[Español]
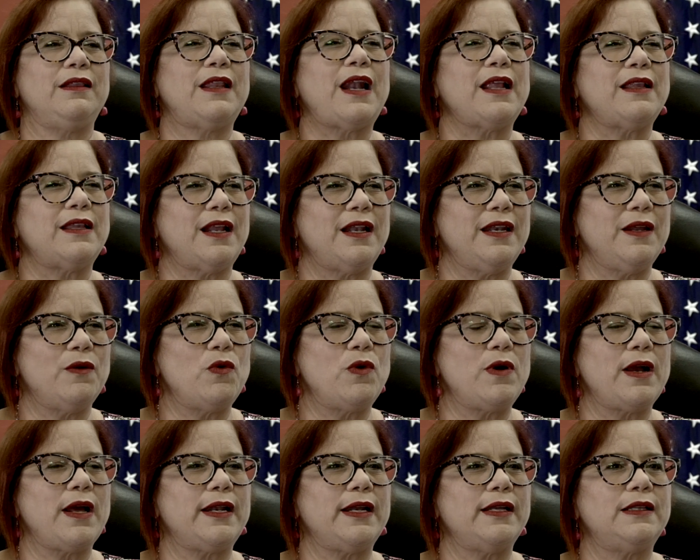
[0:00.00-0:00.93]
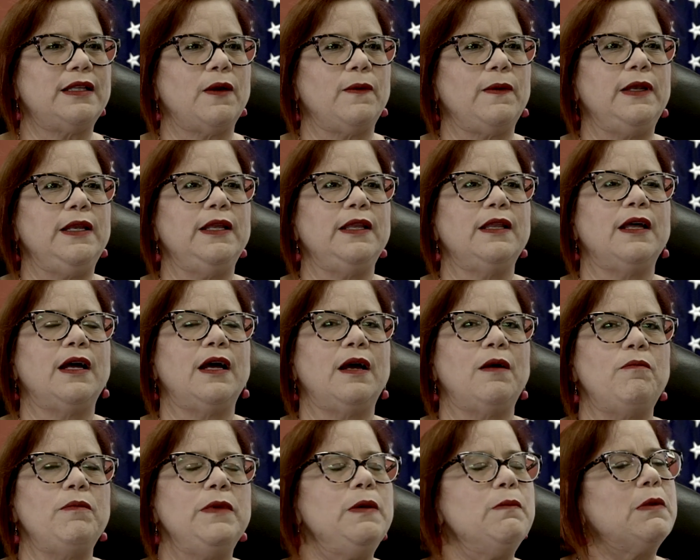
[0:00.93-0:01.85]
tratar de buscar
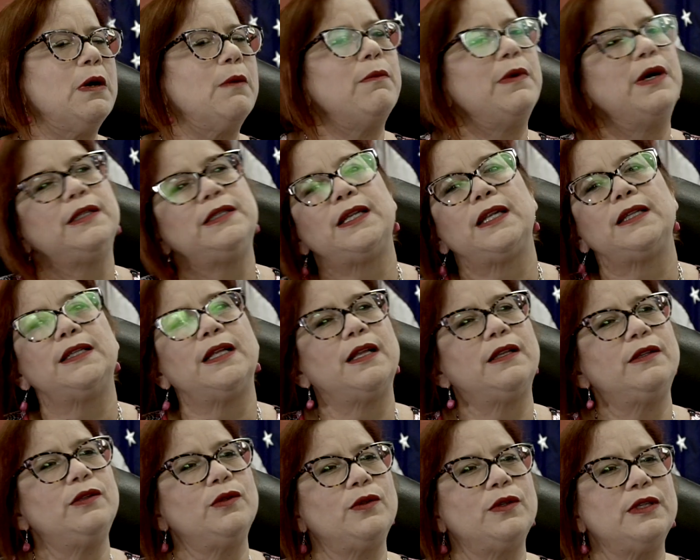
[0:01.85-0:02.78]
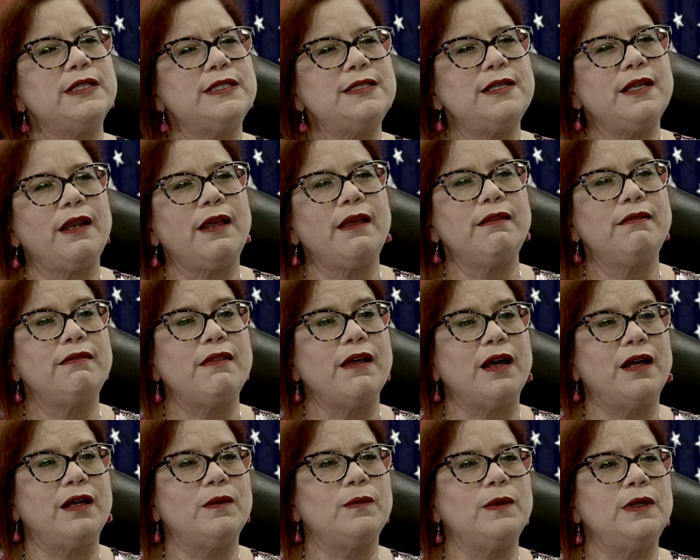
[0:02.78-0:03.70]
estabilidad, mi mamá tratando de ser
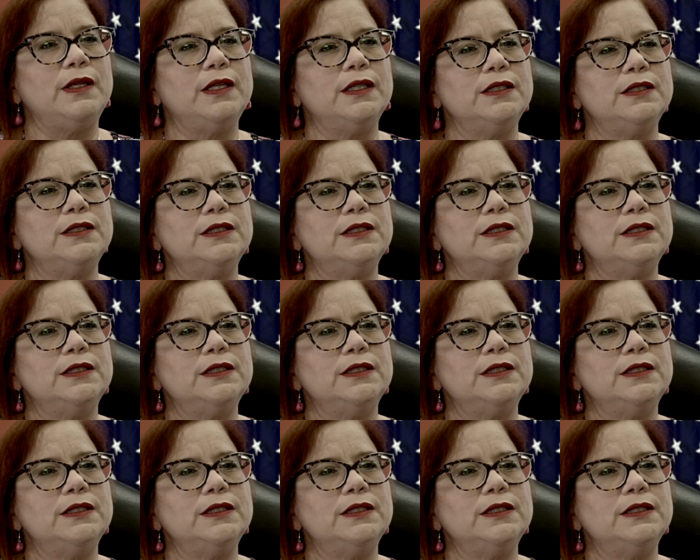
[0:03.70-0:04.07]
estable,